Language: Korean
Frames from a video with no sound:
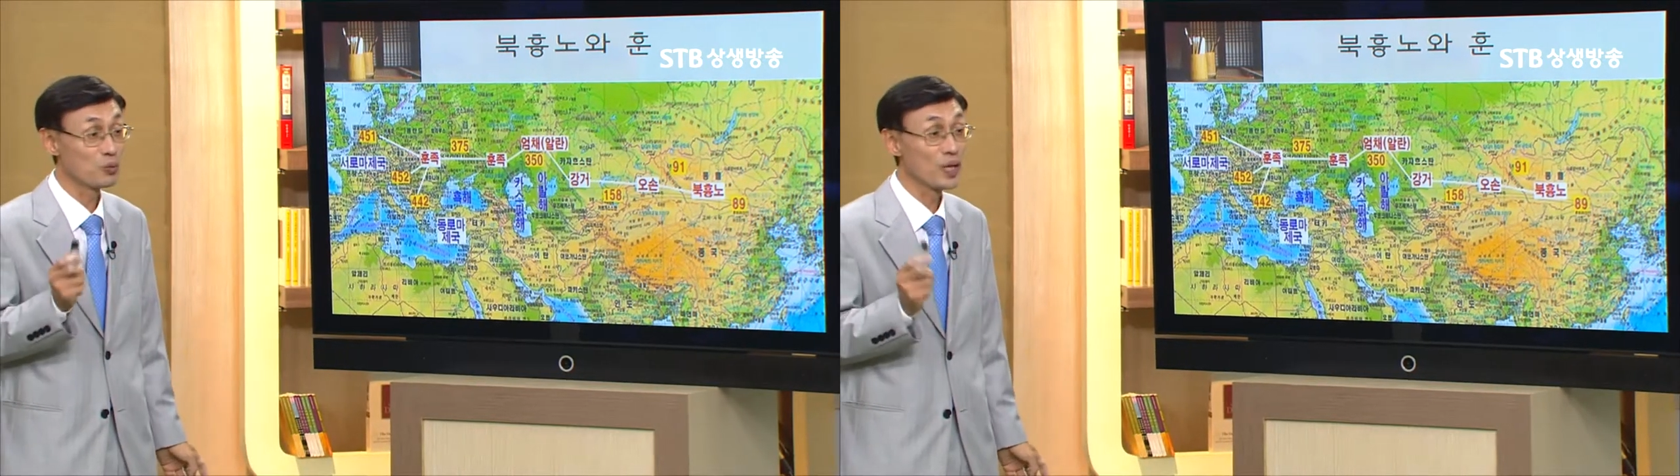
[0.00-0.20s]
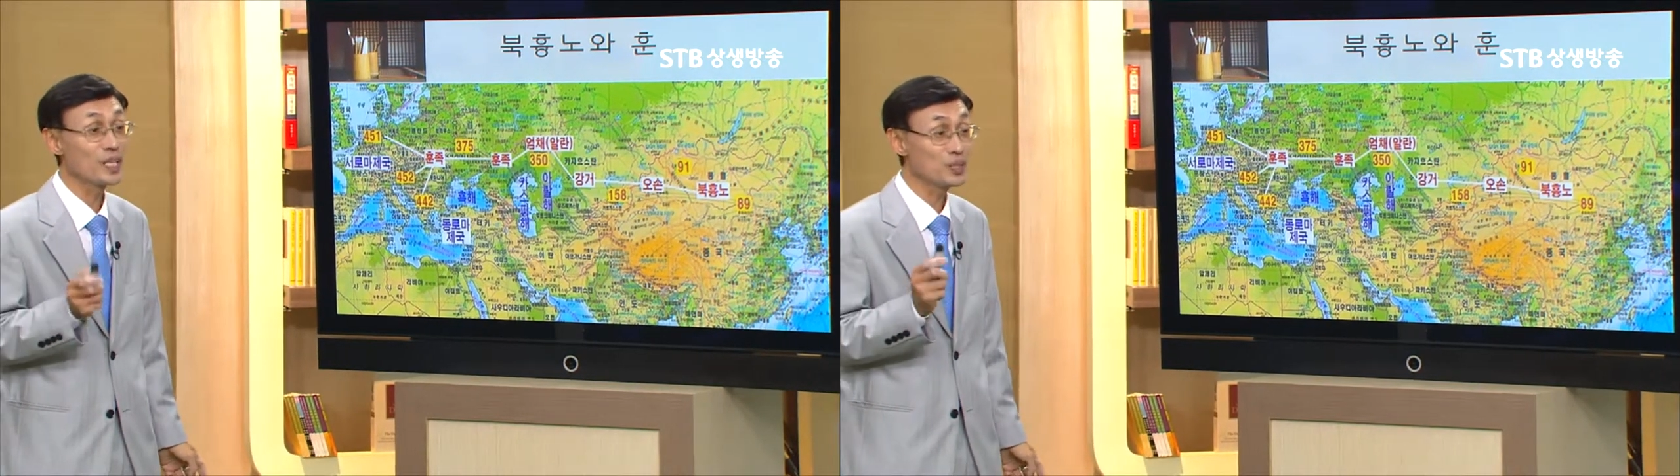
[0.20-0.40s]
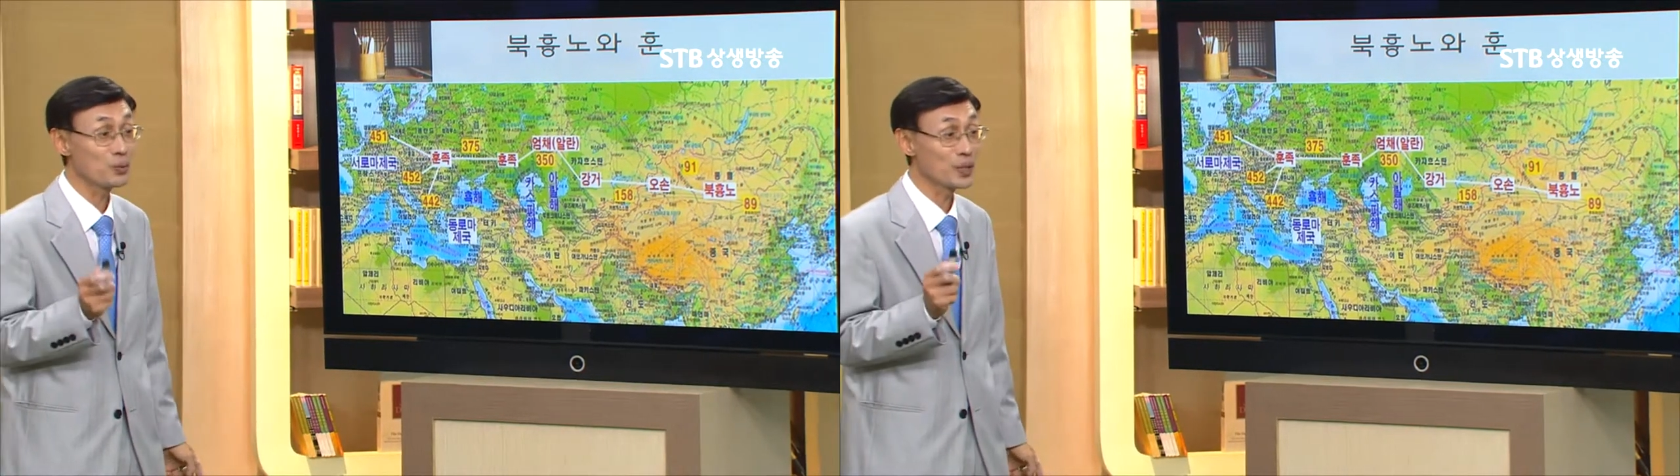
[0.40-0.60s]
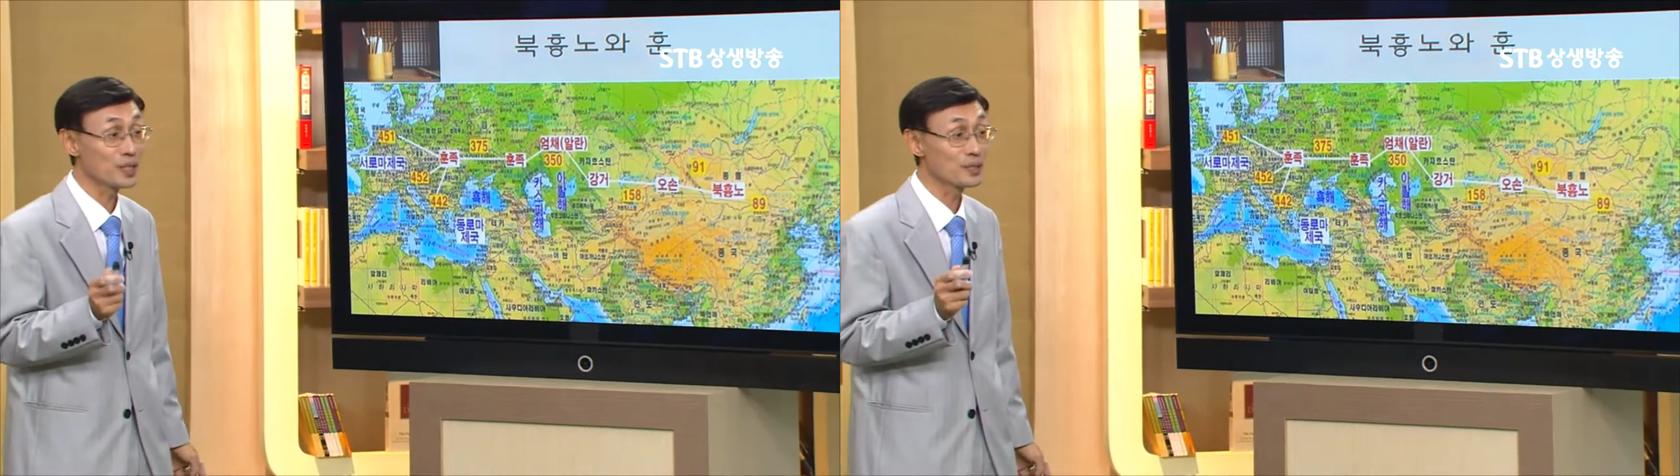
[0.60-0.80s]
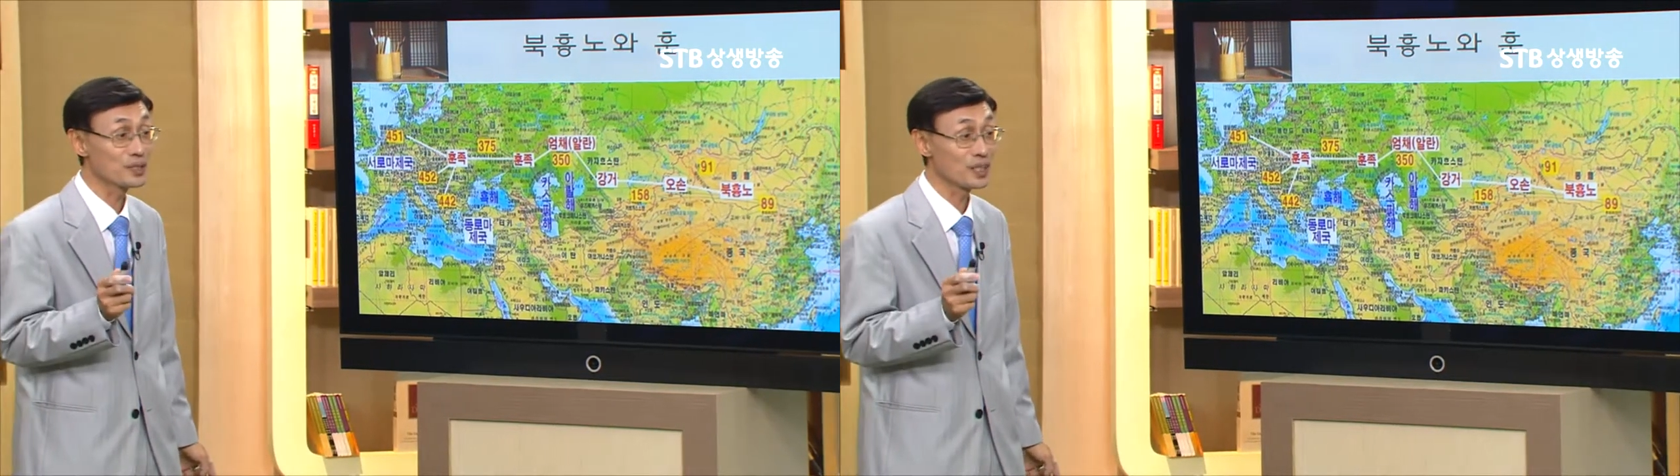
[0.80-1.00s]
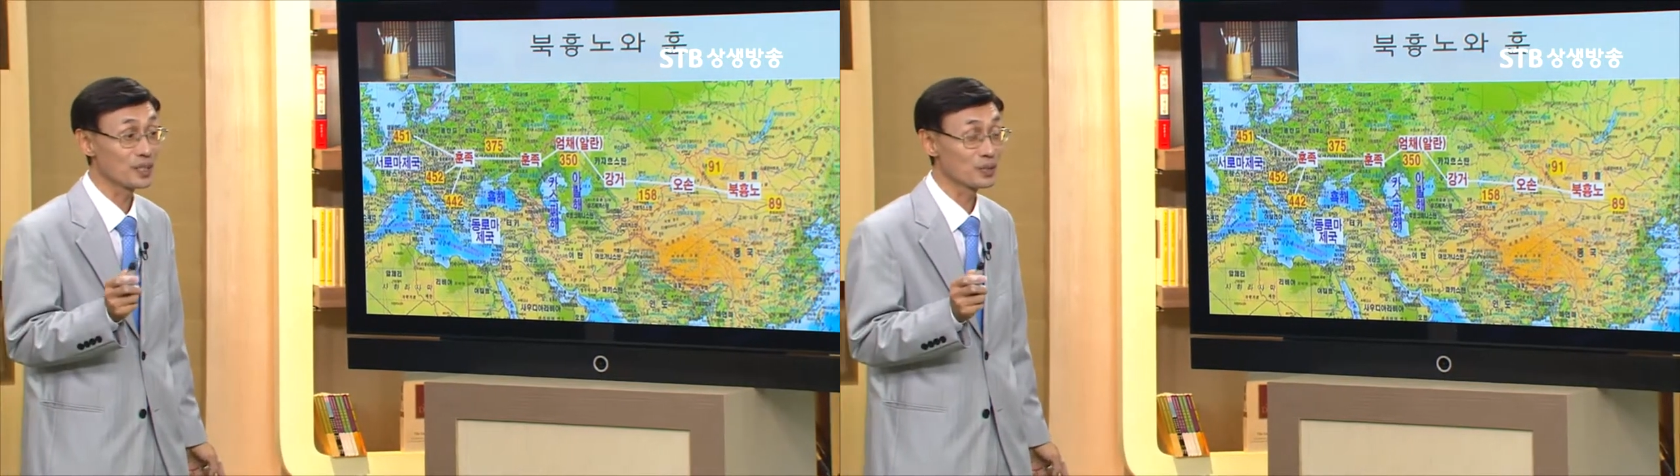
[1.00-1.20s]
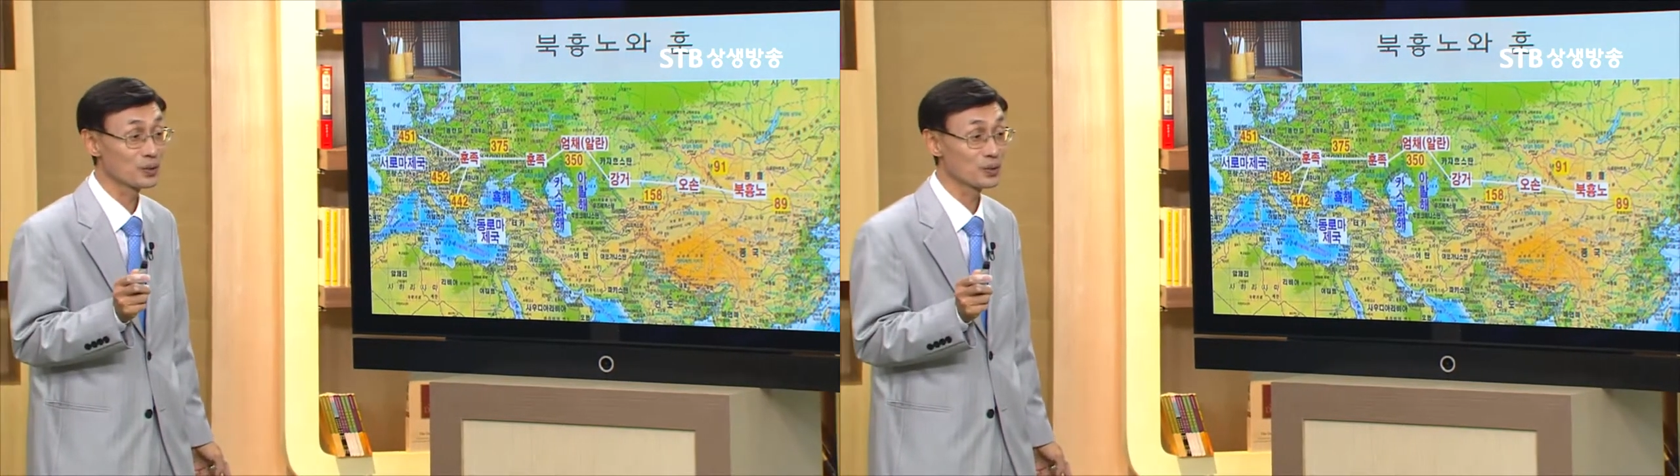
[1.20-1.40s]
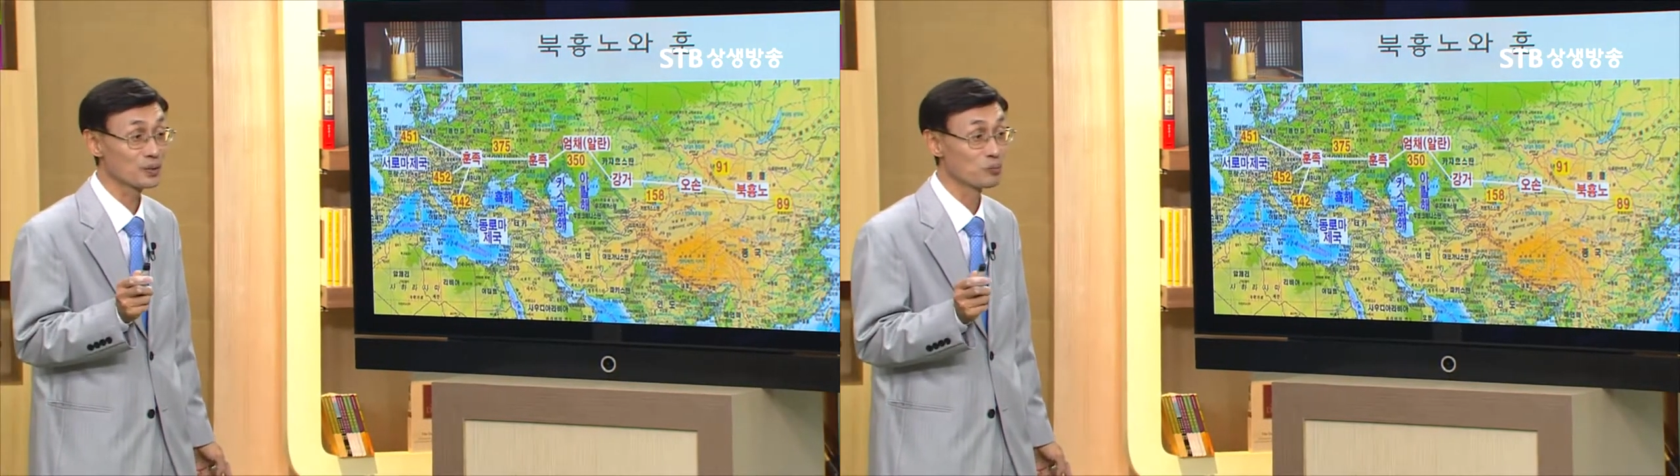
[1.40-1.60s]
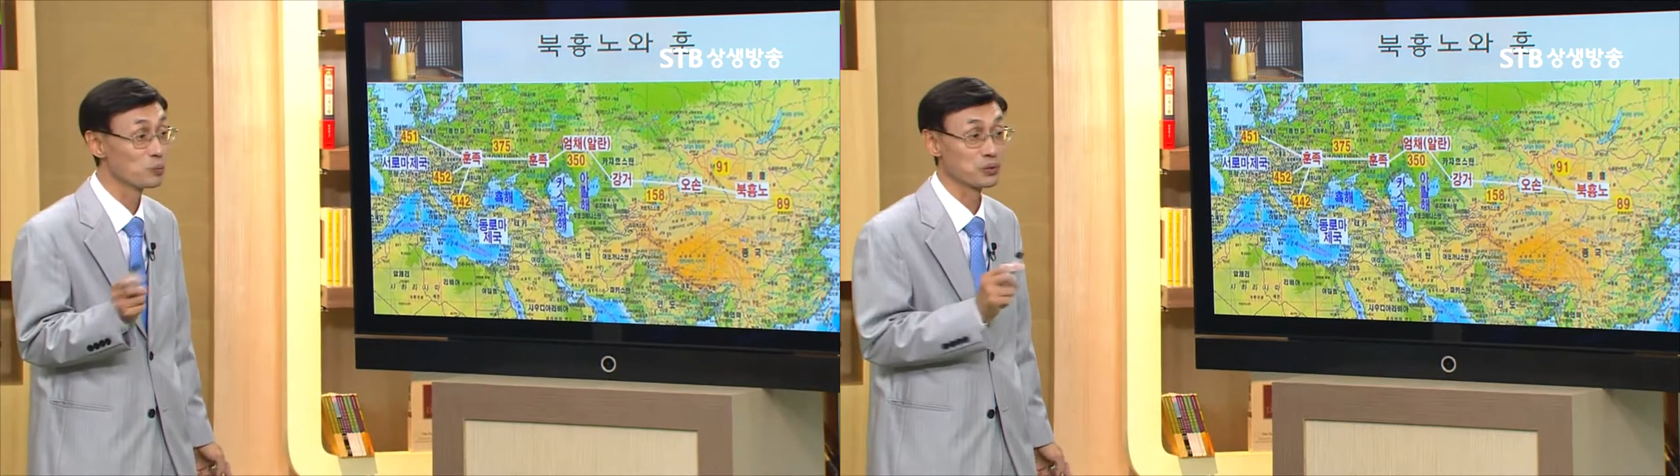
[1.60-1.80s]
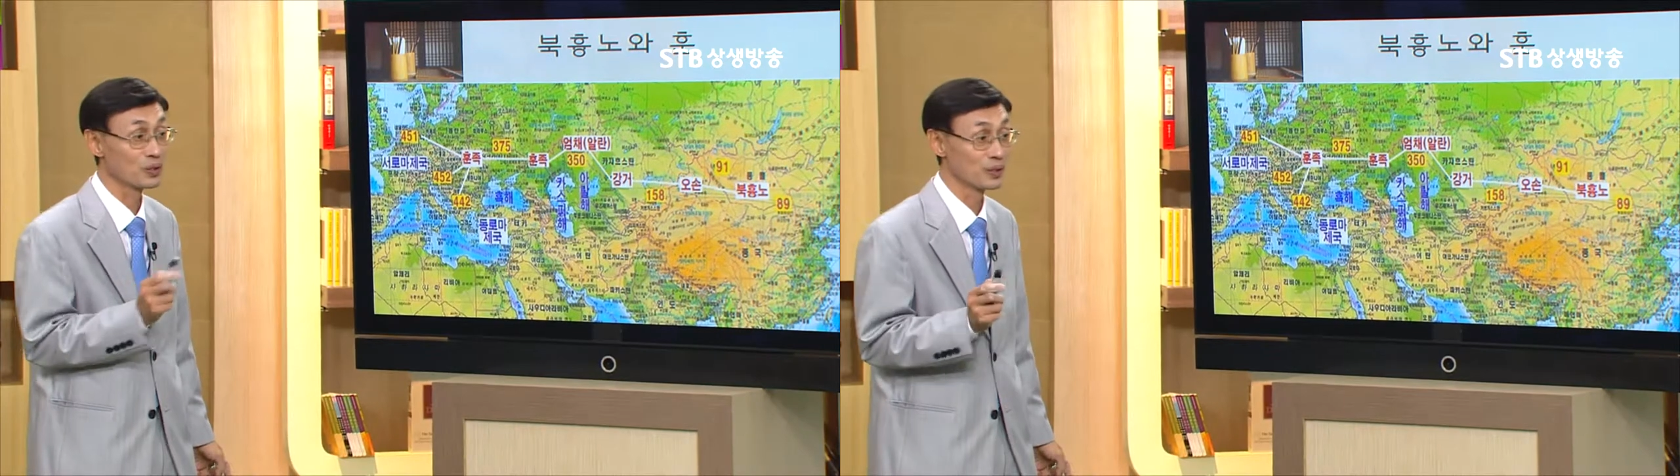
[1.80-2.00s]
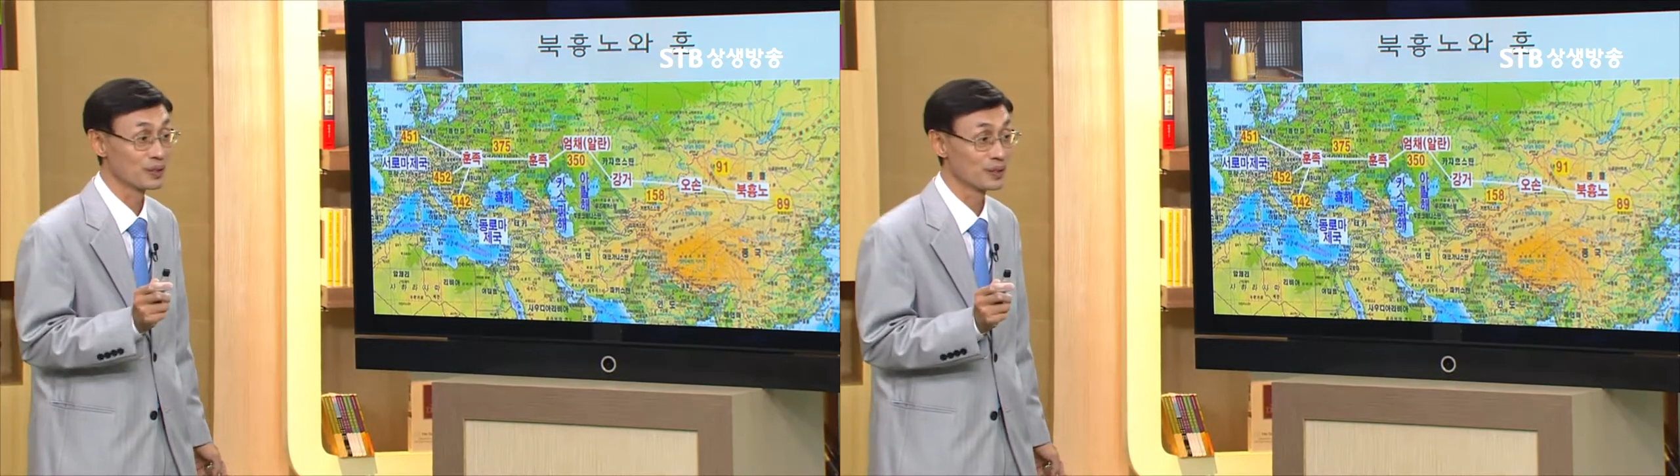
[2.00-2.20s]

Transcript: 왜 이동했는지에 대해서는 못 풀어요.